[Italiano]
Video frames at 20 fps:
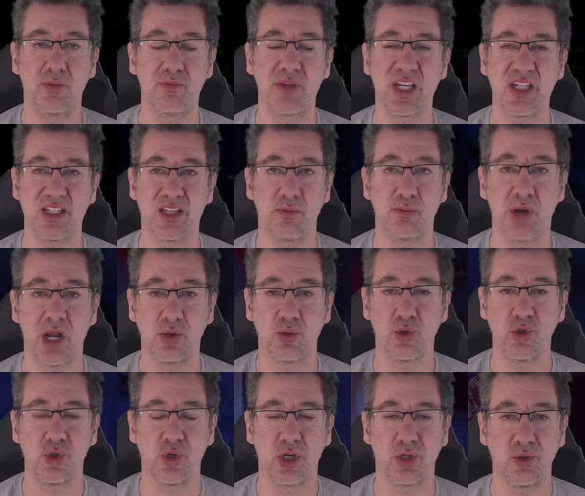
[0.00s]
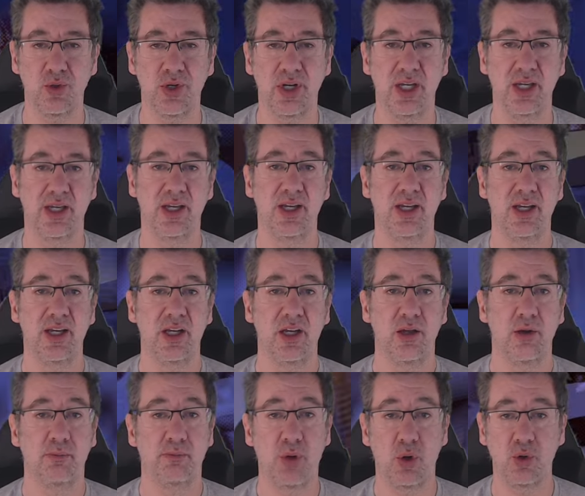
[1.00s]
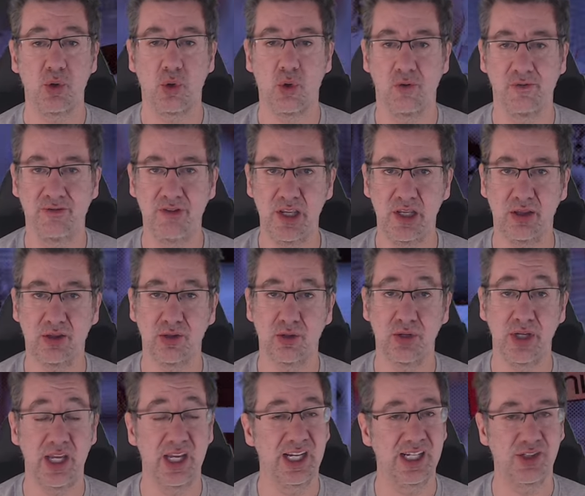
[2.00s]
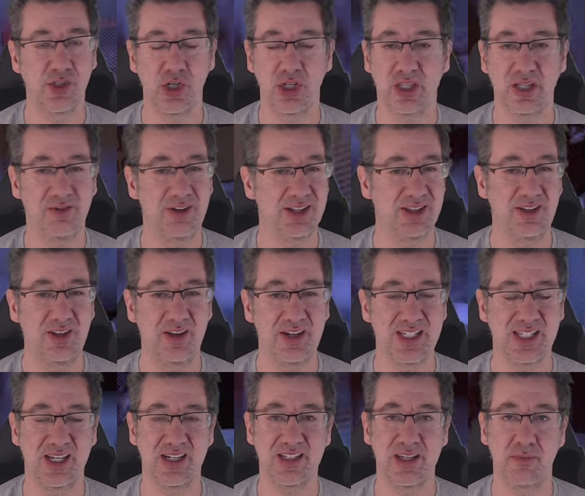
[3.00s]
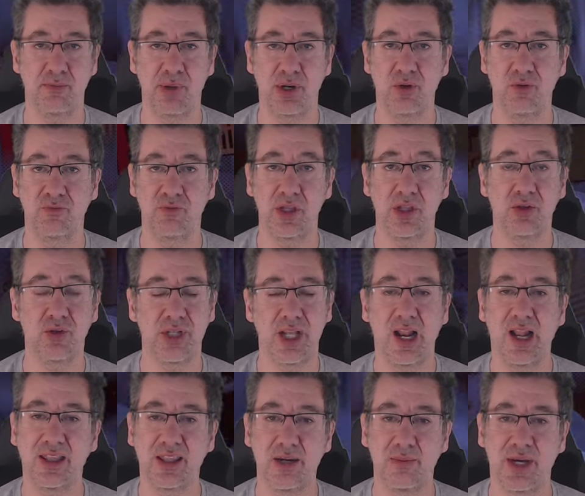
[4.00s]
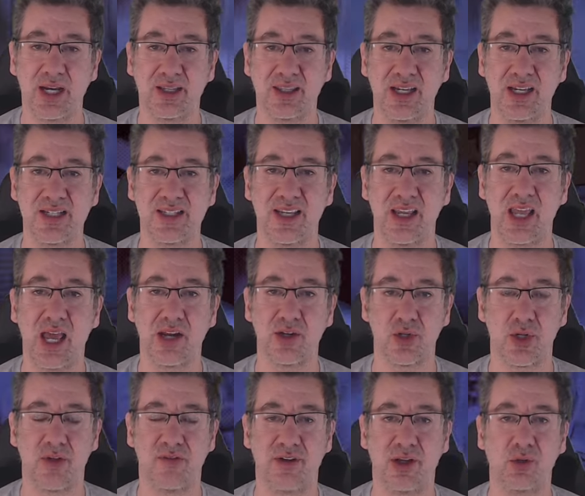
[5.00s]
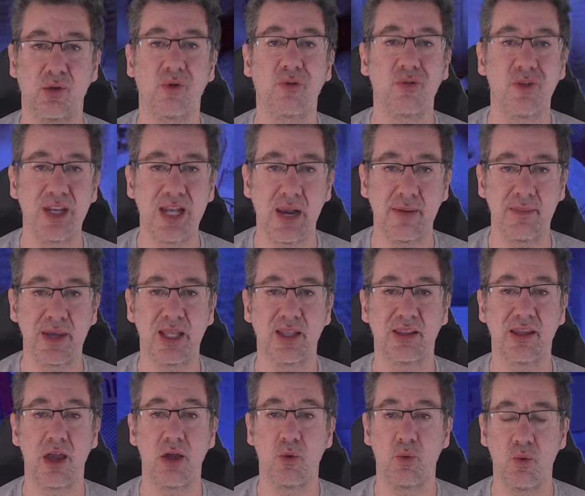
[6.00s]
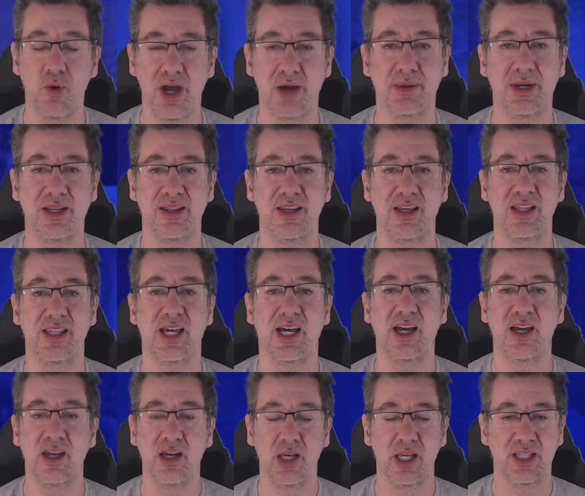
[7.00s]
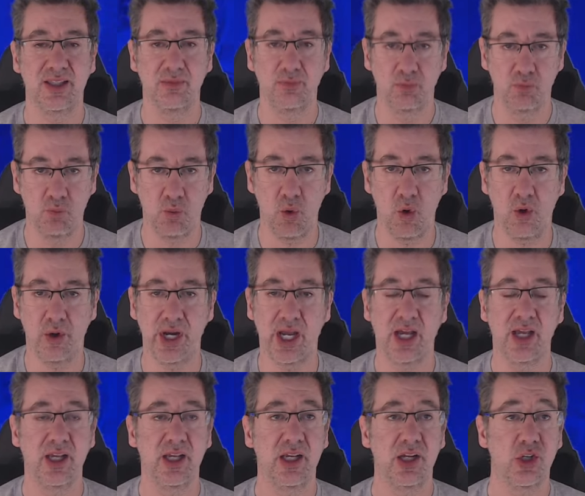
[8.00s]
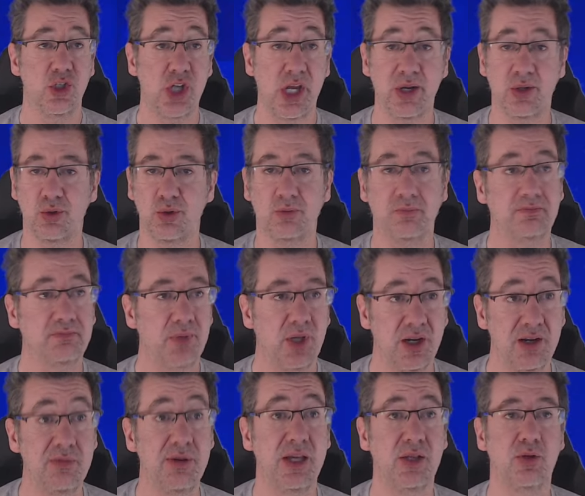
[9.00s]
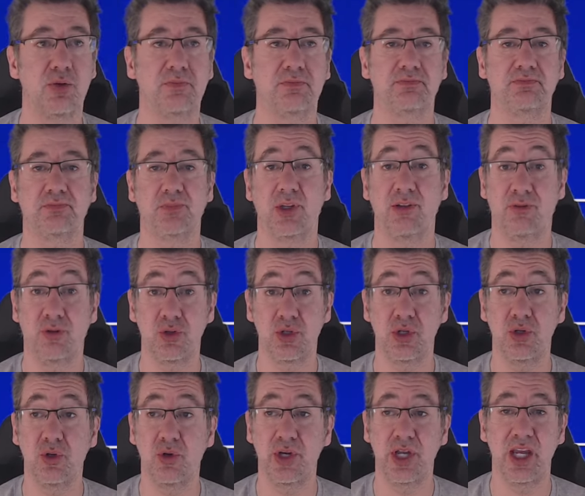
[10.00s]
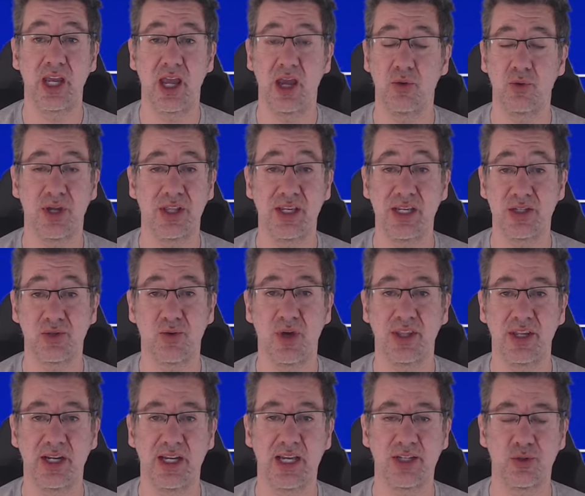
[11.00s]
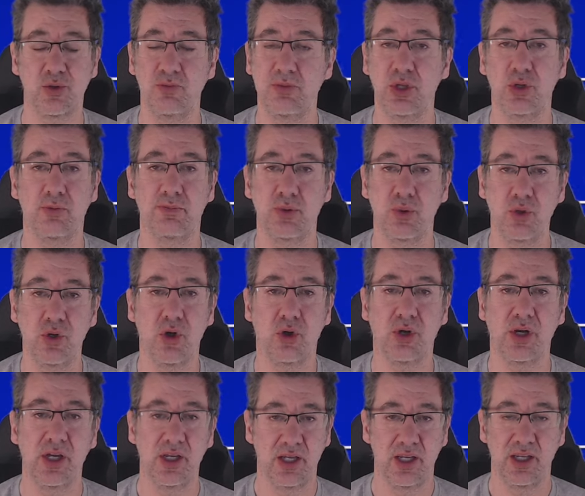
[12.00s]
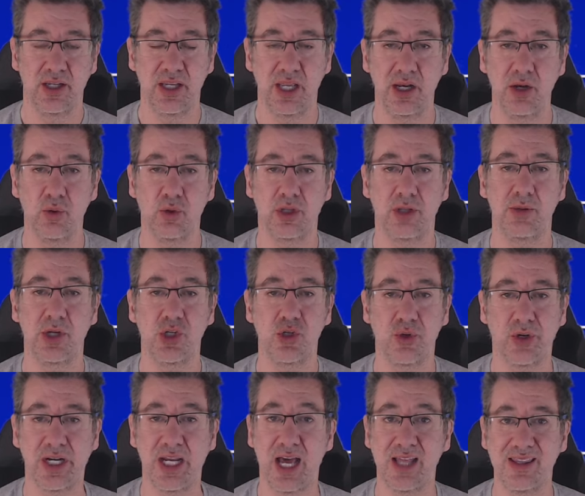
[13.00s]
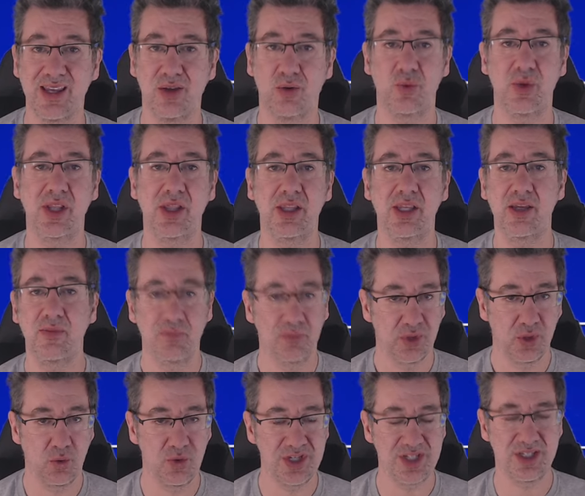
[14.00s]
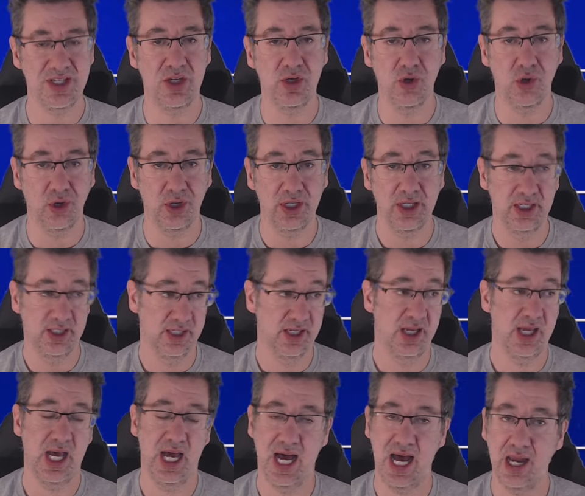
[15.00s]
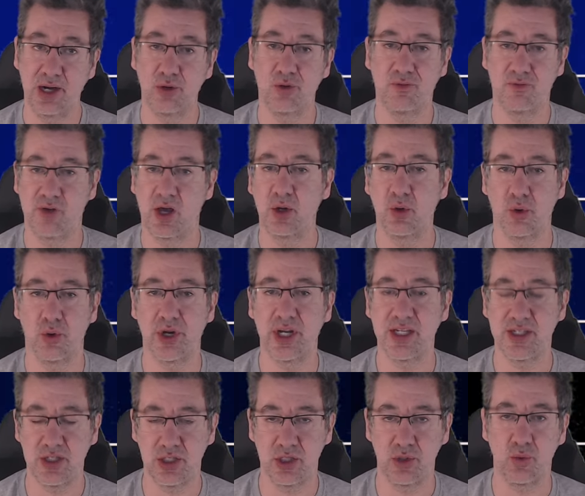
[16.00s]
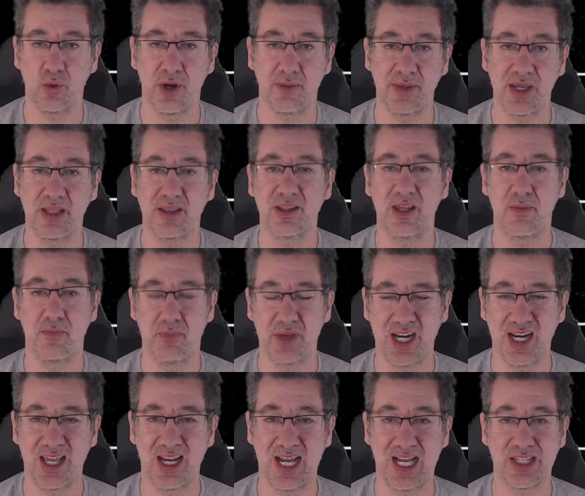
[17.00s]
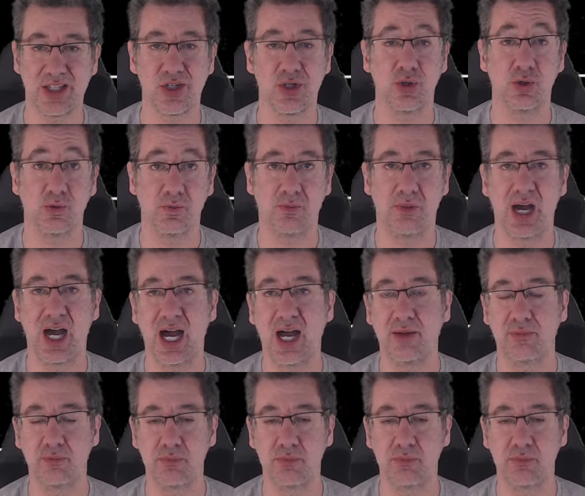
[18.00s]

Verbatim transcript: mi è sembrato un giocatore poco convinto, e il centravanti deve essere sempre convinto, dall'altra parte si ha fatto finalmente una partita buona. Certo, ripeto, Frosinone è una delle squadre che ha subito più gol nelle ultime giornate, quindi questi gol hanno un valore sicuramente per la Lazio, ma